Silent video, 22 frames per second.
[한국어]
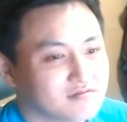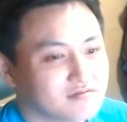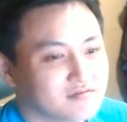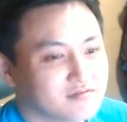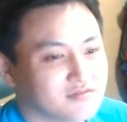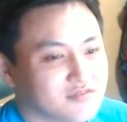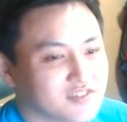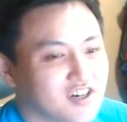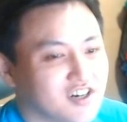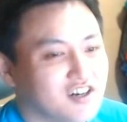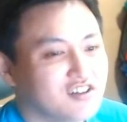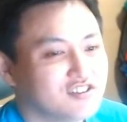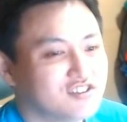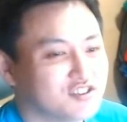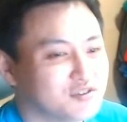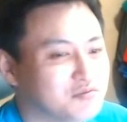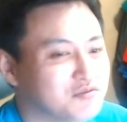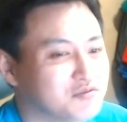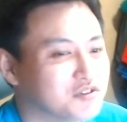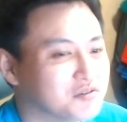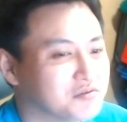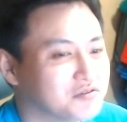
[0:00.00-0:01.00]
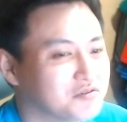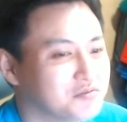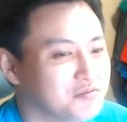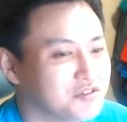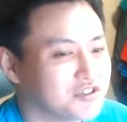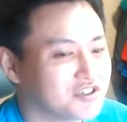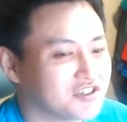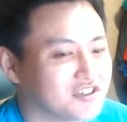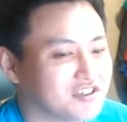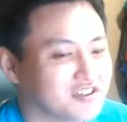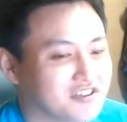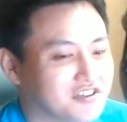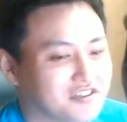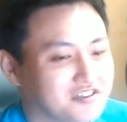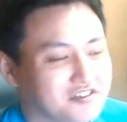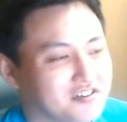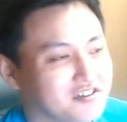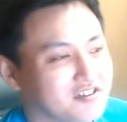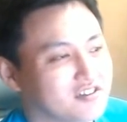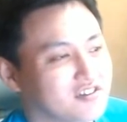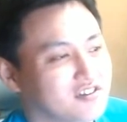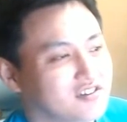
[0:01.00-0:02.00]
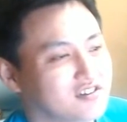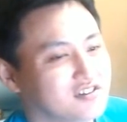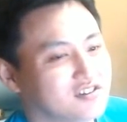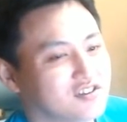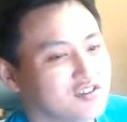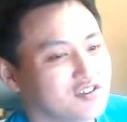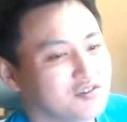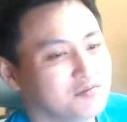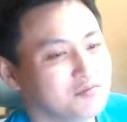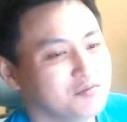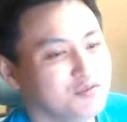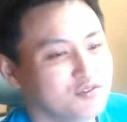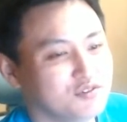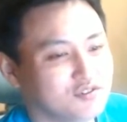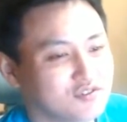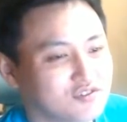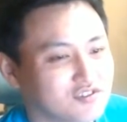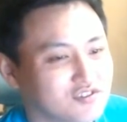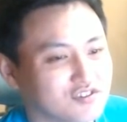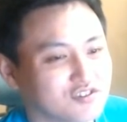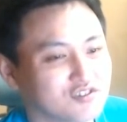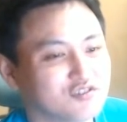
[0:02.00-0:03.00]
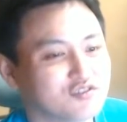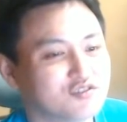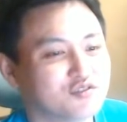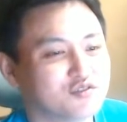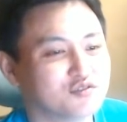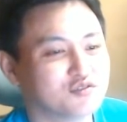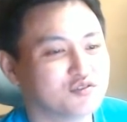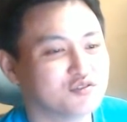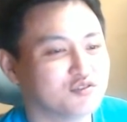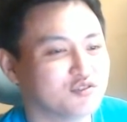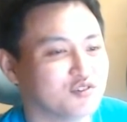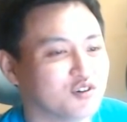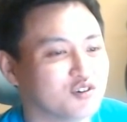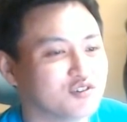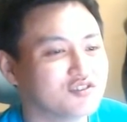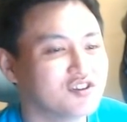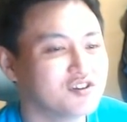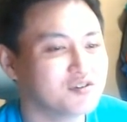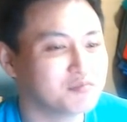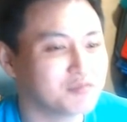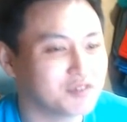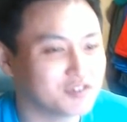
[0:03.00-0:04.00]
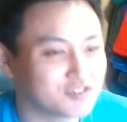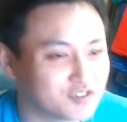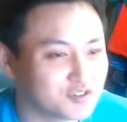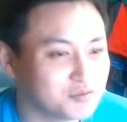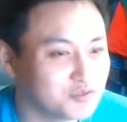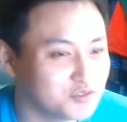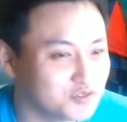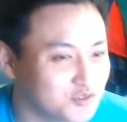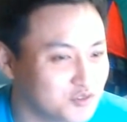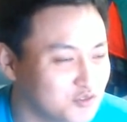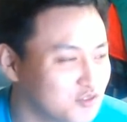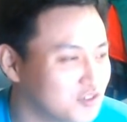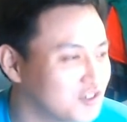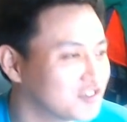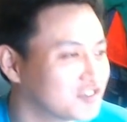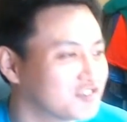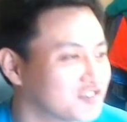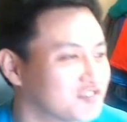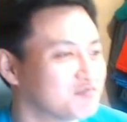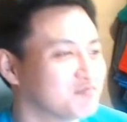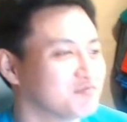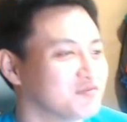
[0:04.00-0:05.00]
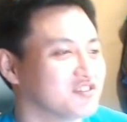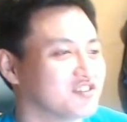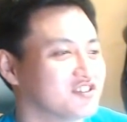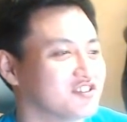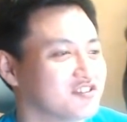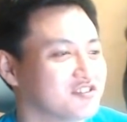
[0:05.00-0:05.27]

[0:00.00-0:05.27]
아, 질문 없습니까? 아, 그러면 이것으로 영상 마쳐보도록 하겠습니다.